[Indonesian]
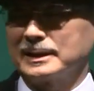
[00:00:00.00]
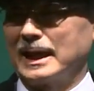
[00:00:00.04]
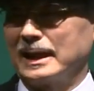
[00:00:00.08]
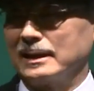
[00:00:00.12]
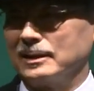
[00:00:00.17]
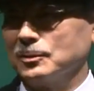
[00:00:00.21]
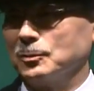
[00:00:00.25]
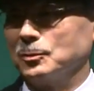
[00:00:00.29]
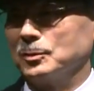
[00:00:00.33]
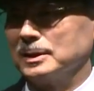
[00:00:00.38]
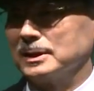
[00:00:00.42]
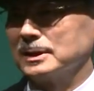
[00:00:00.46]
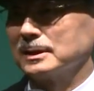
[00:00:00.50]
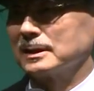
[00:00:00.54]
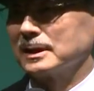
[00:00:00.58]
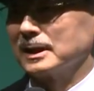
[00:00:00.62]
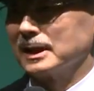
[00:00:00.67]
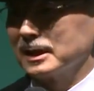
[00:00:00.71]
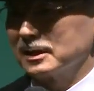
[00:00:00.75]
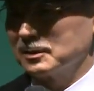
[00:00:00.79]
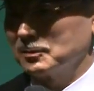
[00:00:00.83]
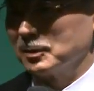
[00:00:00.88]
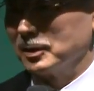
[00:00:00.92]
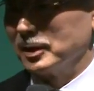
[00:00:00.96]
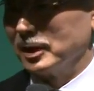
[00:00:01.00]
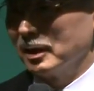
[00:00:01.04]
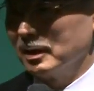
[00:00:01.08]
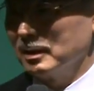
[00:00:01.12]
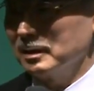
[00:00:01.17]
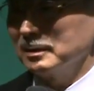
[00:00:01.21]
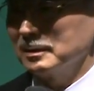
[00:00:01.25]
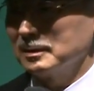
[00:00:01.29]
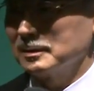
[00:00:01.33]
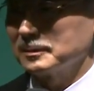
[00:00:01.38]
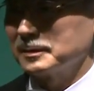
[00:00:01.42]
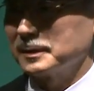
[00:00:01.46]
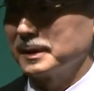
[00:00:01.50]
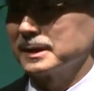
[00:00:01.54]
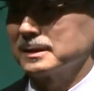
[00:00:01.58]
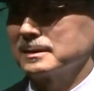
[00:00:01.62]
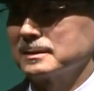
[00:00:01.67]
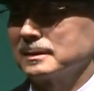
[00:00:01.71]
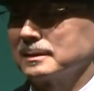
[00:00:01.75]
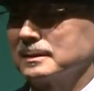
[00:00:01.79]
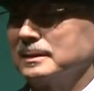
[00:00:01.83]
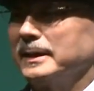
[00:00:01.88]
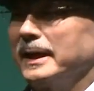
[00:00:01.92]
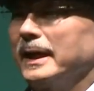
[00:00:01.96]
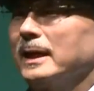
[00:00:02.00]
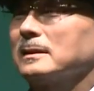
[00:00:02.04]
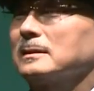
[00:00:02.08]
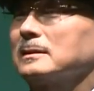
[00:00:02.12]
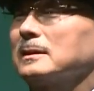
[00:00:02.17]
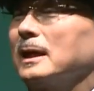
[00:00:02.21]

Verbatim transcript: hari tiga malam ke Tiongkok. Saya diundang